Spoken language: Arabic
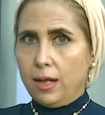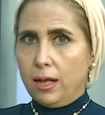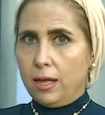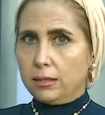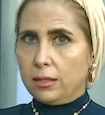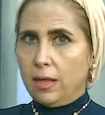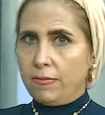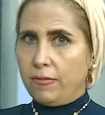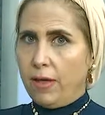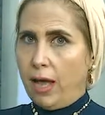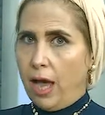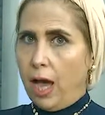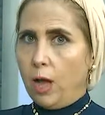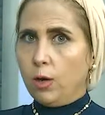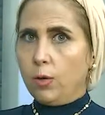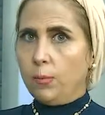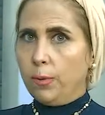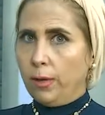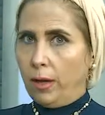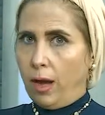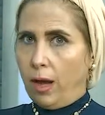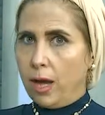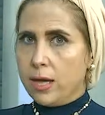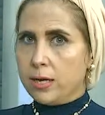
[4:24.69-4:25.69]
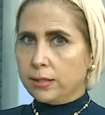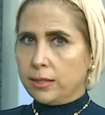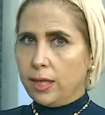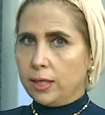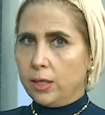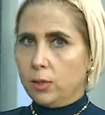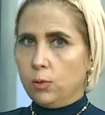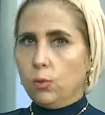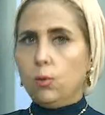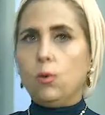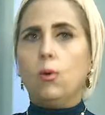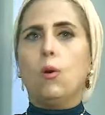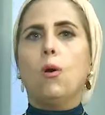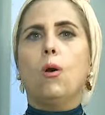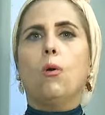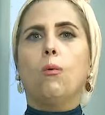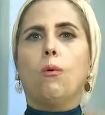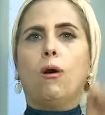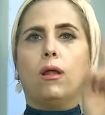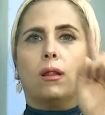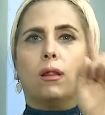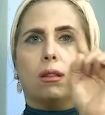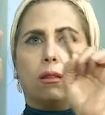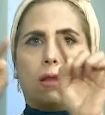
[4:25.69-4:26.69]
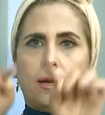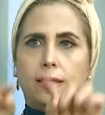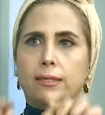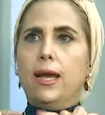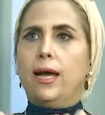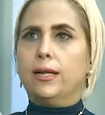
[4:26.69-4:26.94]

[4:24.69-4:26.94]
تفاءلوا بالخير تجدوه والله